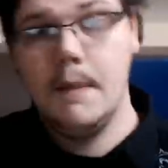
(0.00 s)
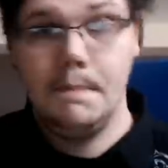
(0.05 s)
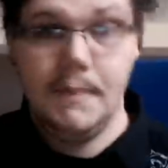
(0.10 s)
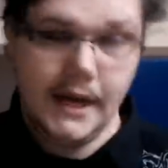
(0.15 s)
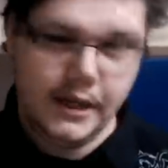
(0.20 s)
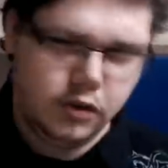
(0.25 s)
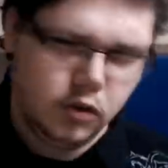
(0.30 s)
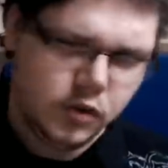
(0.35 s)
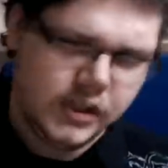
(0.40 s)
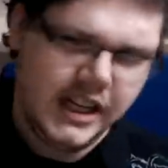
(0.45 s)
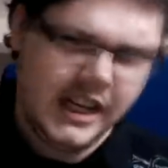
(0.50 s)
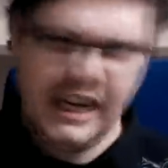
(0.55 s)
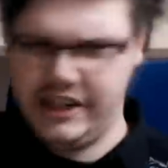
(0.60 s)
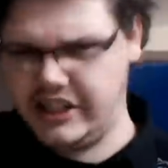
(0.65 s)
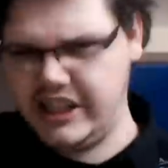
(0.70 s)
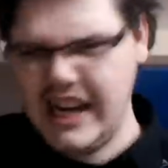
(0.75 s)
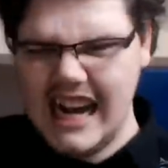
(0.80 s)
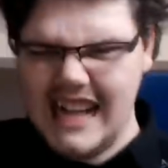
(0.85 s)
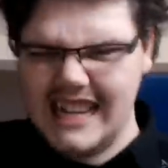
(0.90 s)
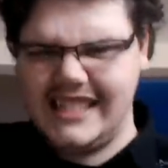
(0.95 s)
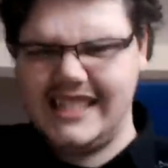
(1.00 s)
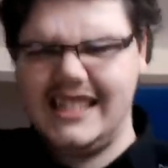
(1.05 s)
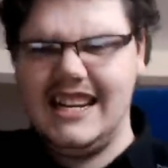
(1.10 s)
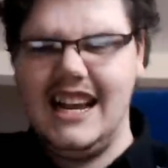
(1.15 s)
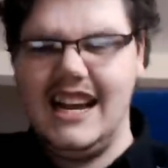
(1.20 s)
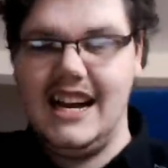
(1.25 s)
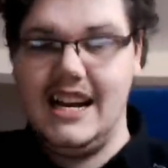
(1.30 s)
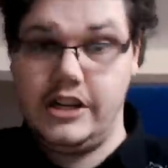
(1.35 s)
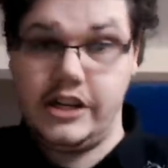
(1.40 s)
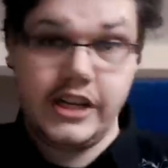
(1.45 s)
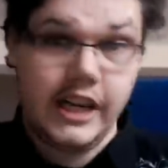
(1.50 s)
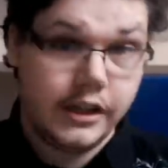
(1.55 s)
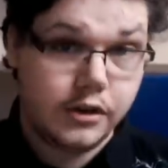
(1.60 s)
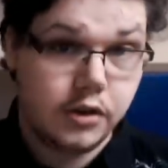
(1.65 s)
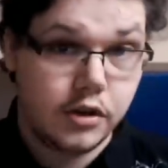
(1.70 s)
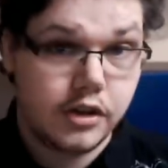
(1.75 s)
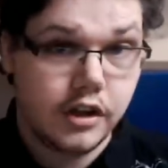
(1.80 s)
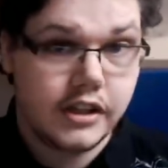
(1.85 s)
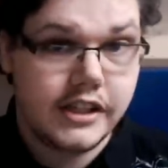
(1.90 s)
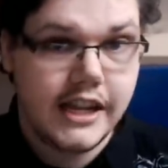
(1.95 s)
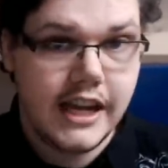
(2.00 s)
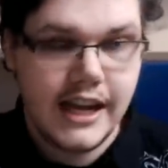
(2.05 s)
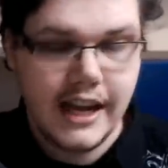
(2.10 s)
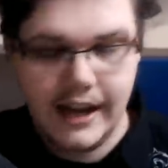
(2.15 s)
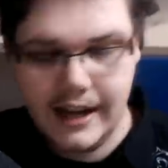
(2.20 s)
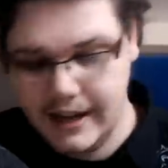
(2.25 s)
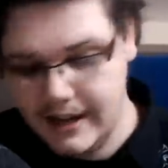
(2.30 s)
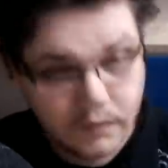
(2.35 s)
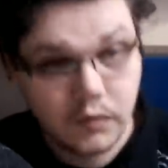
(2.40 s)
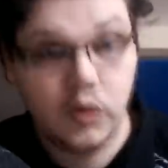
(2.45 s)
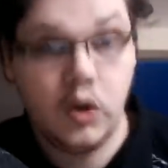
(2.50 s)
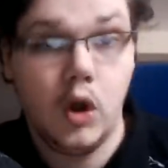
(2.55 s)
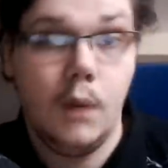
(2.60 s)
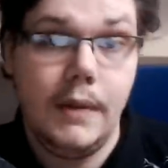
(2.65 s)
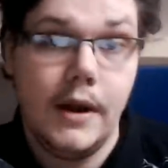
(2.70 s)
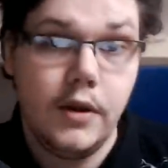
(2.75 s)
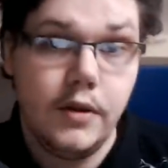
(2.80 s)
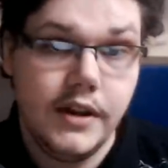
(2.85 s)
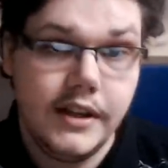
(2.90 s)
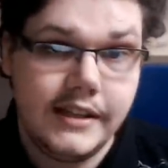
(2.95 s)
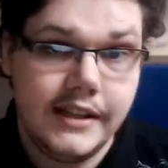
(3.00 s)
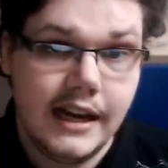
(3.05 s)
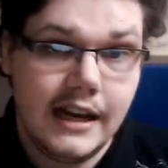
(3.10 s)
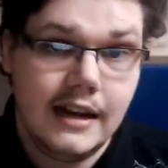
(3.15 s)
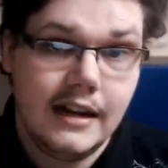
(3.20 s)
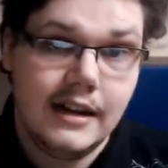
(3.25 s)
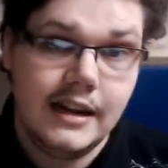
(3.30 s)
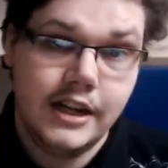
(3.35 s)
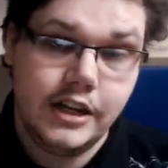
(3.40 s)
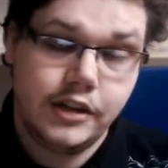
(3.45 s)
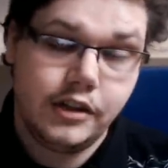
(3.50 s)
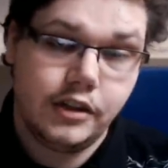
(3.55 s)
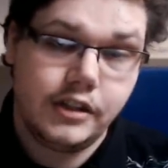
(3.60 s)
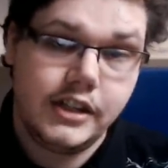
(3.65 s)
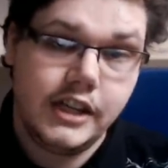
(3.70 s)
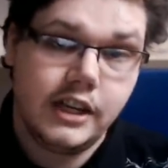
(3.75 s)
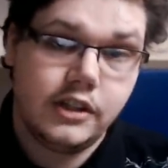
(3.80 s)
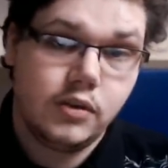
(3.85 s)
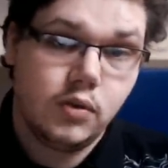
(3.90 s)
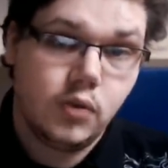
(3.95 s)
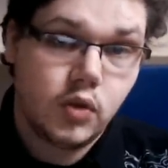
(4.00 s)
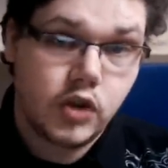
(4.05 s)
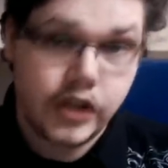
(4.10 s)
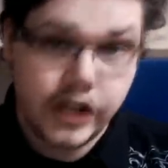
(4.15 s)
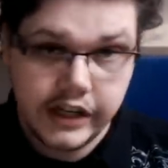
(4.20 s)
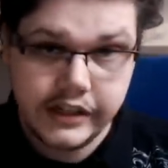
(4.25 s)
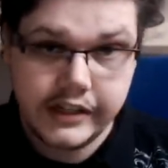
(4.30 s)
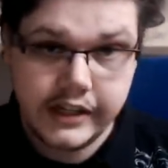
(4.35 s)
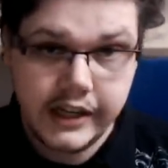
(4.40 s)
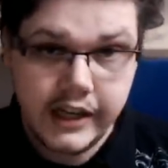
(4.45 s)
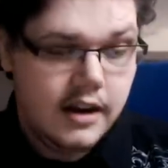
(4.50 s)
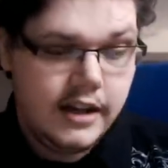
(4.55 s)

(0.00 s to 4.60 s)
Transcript: Partons à la chasse, la chasse aux sorcières Dans Bayonetta, les sorcières sont chassées.